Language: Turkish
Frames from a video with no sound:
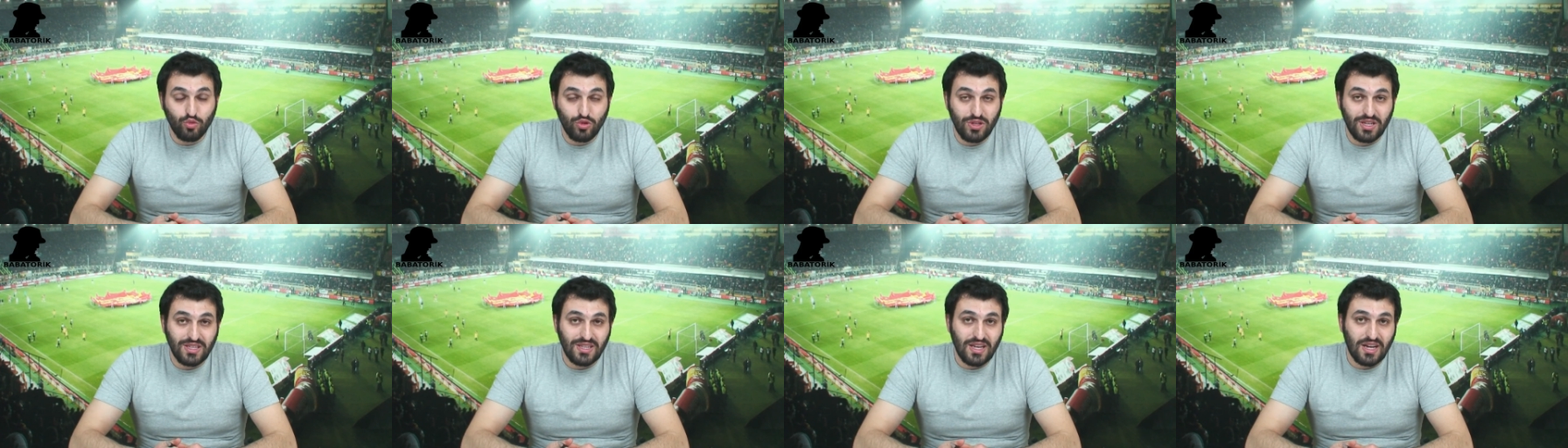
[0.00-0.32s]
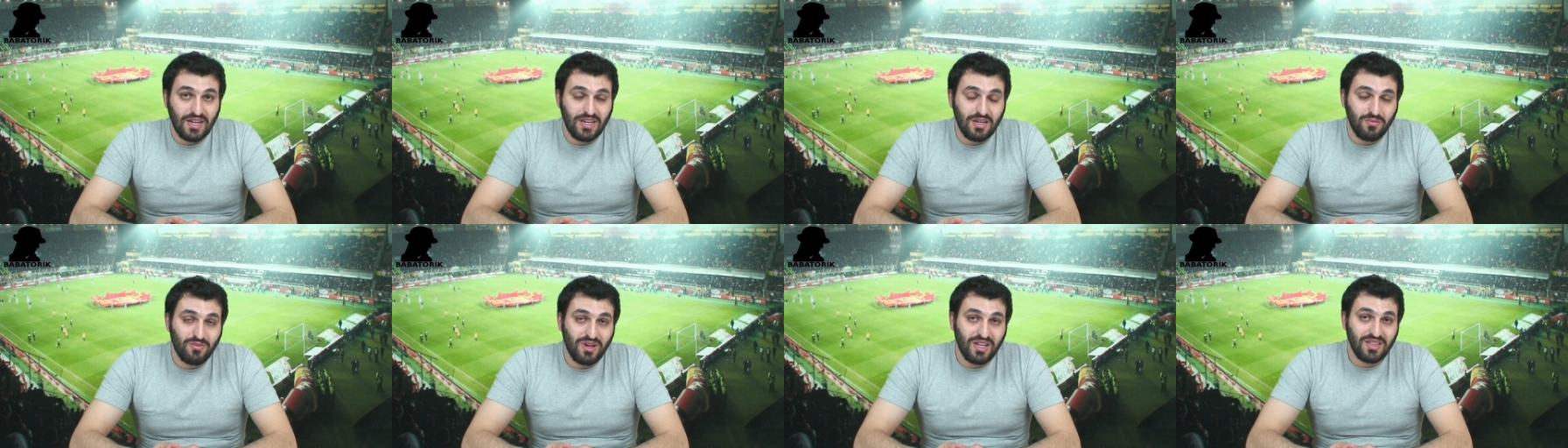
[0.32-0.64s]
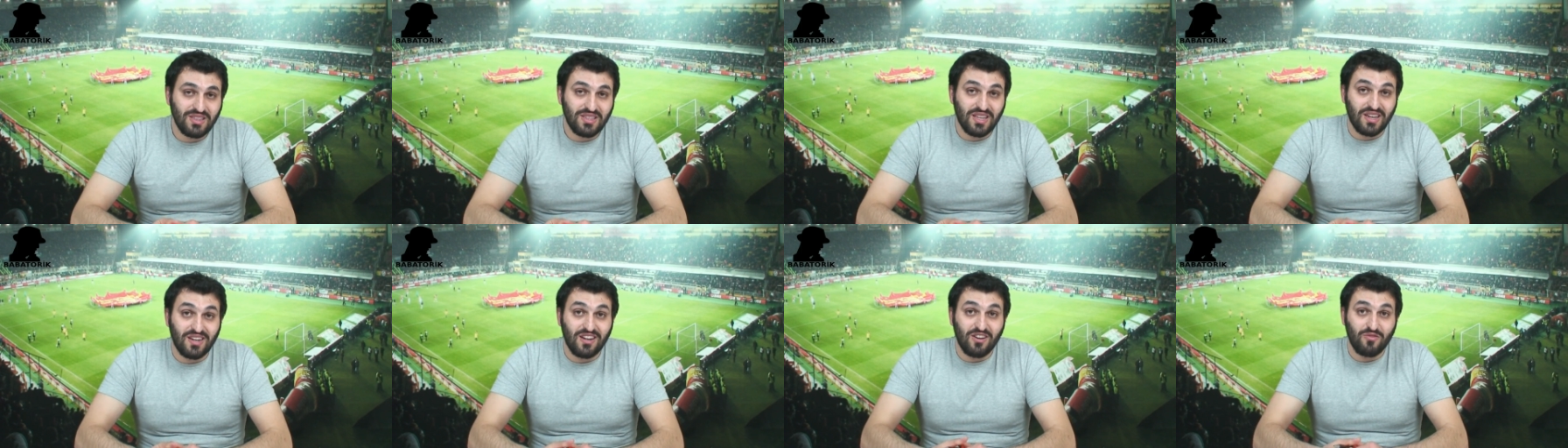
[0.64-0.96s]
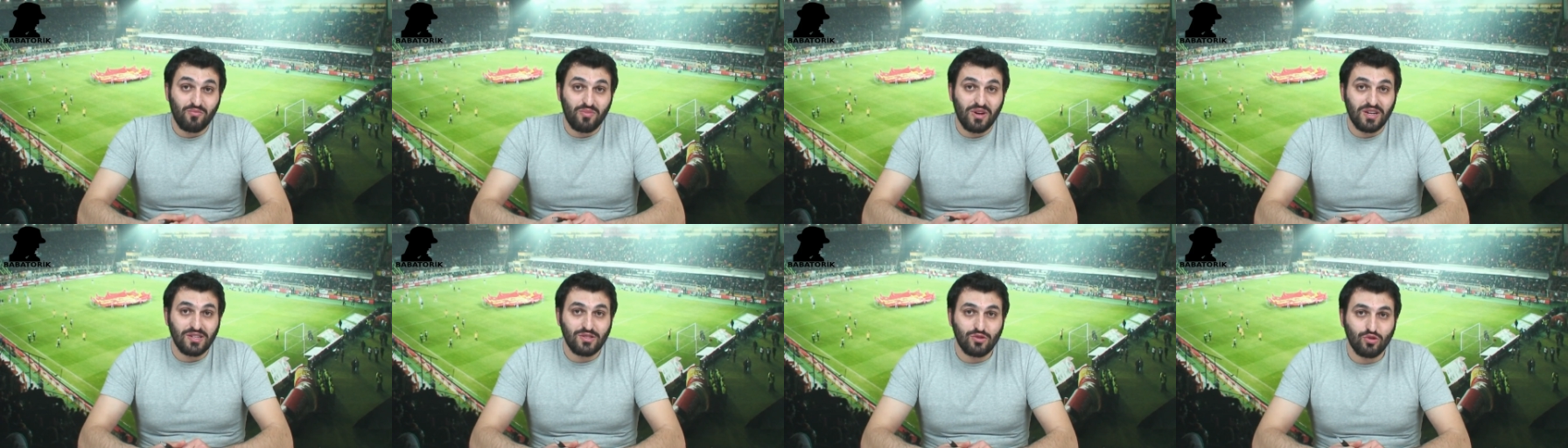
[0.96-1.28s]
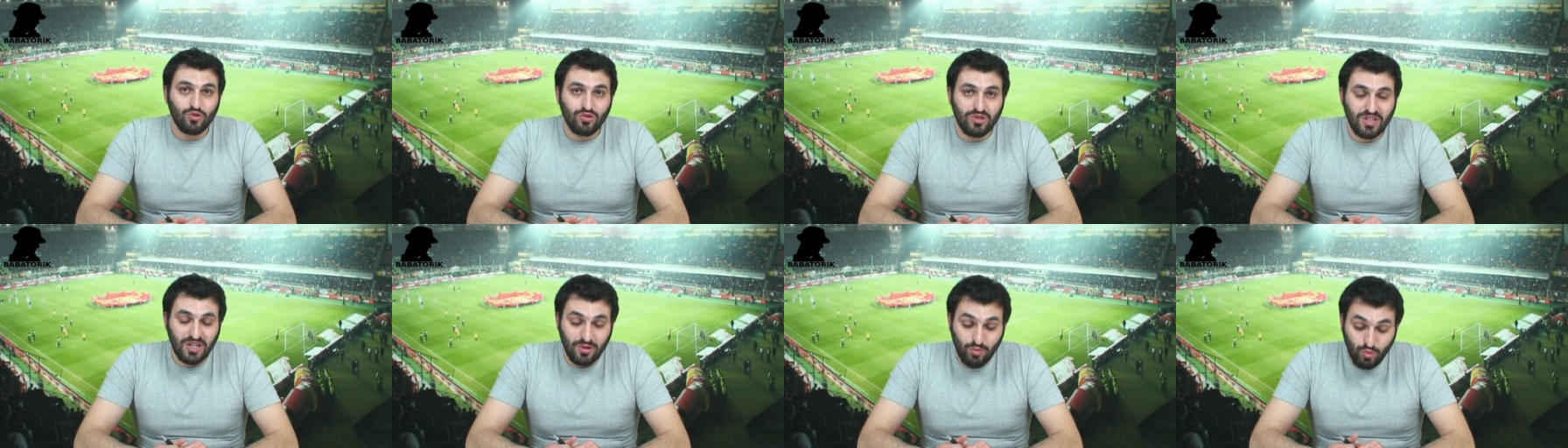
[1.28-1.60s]
Bu nedenle ben taraf
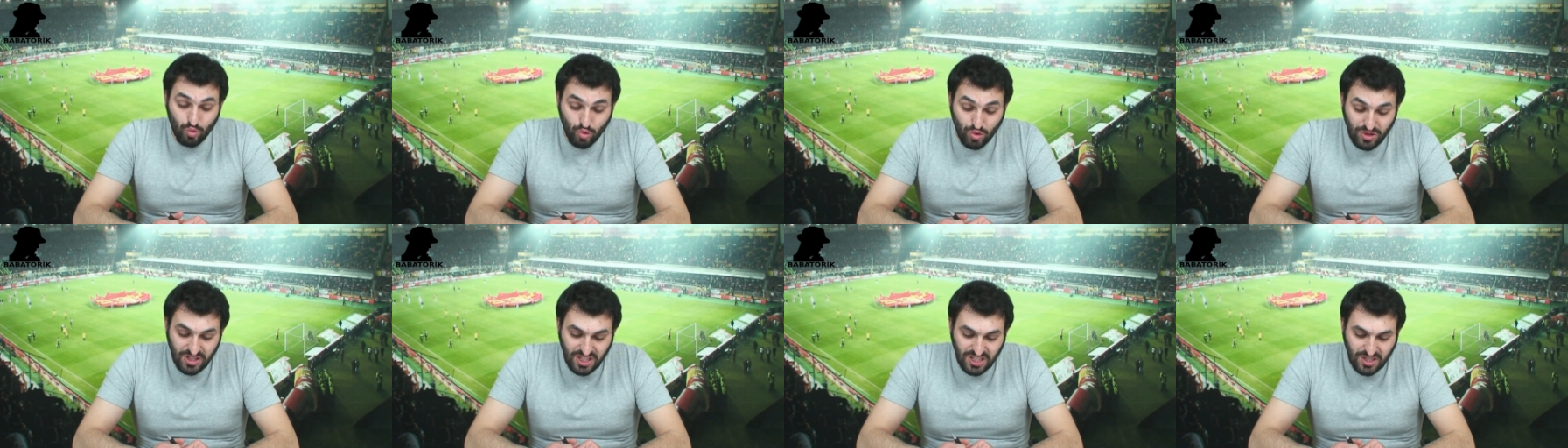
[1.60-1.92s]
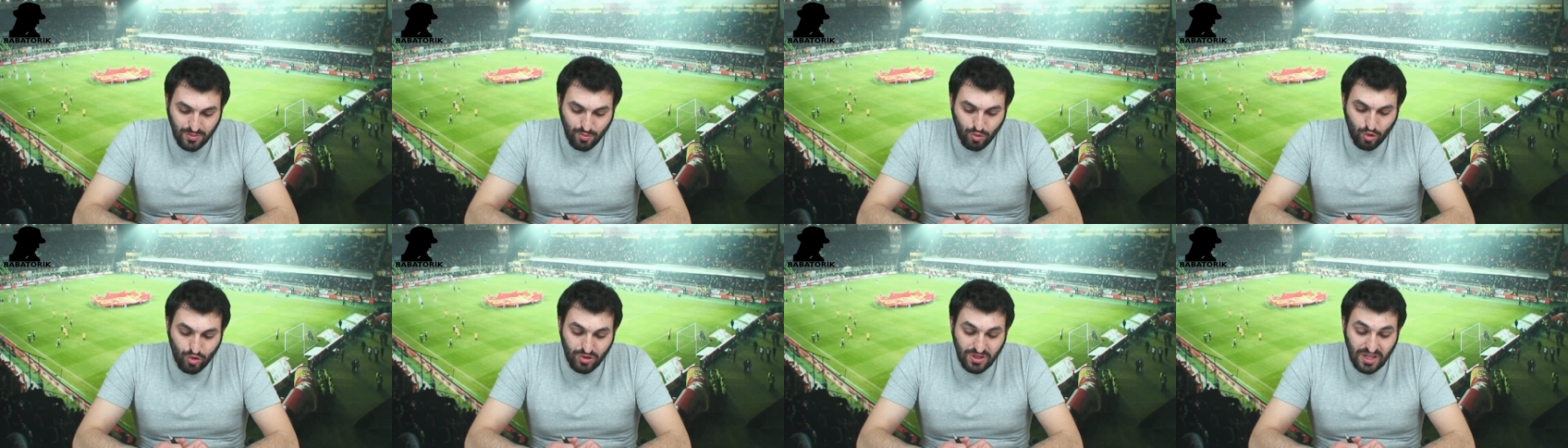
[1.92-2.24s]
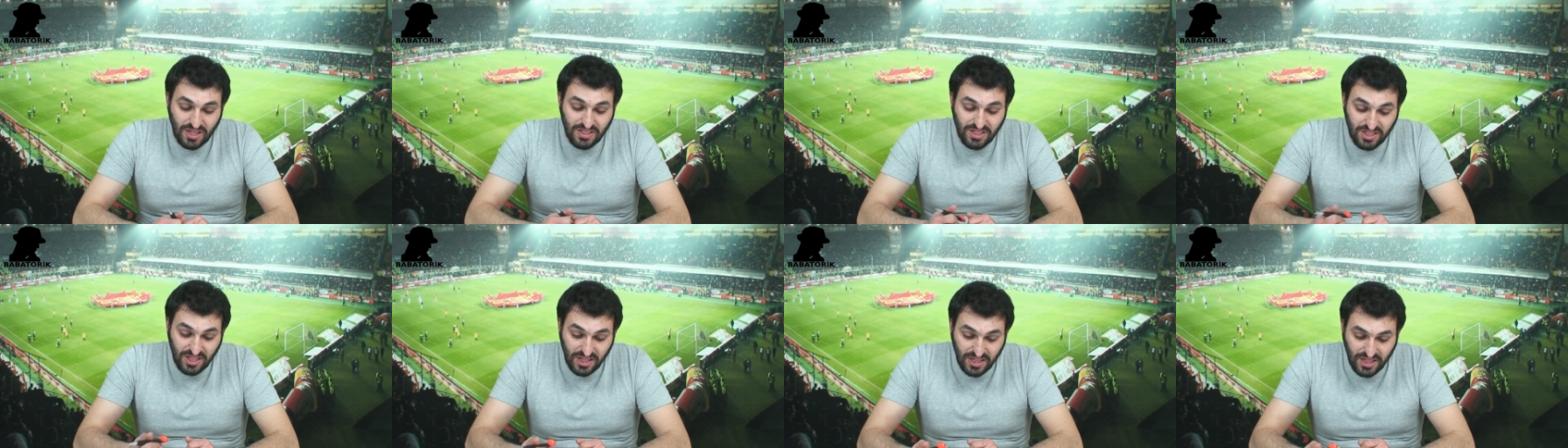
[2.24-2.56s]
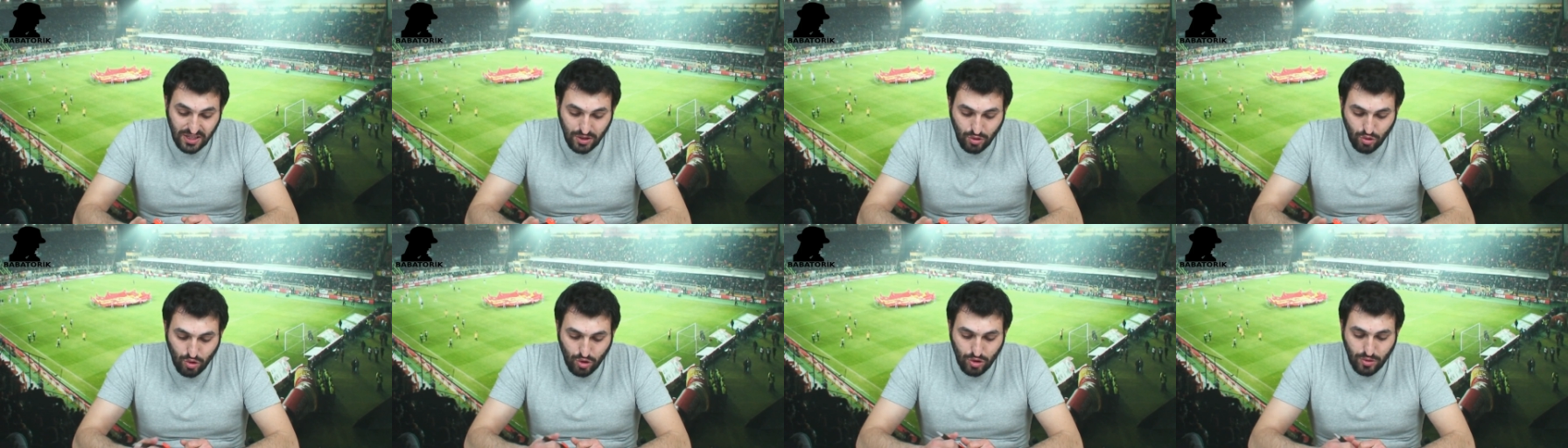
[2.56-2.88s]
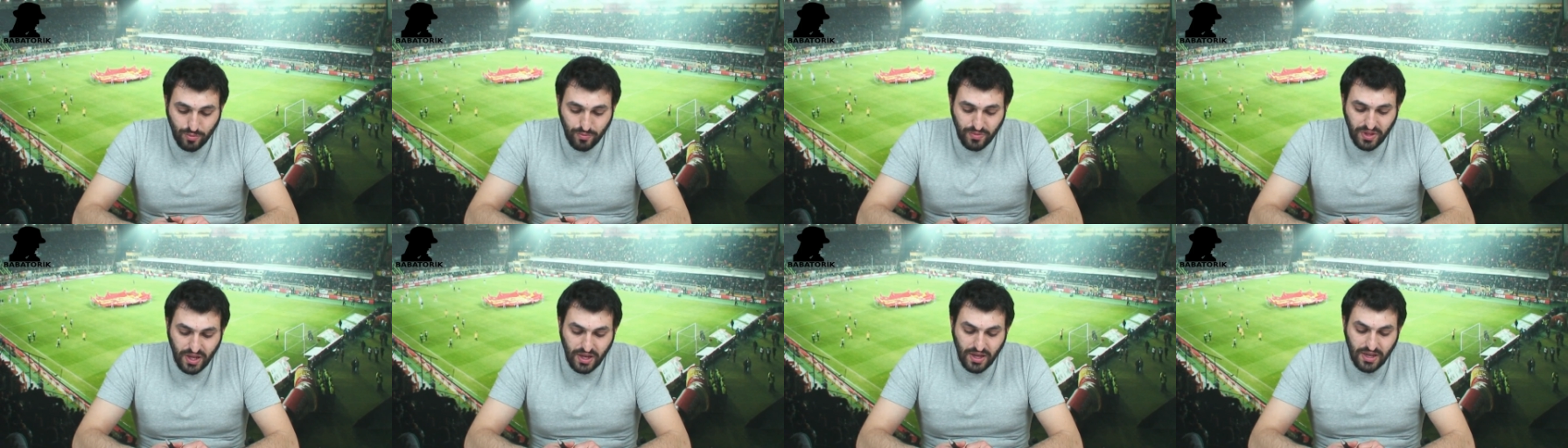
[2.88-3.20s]
bahsi olarak Bursa Spor'dan çekiniyorum.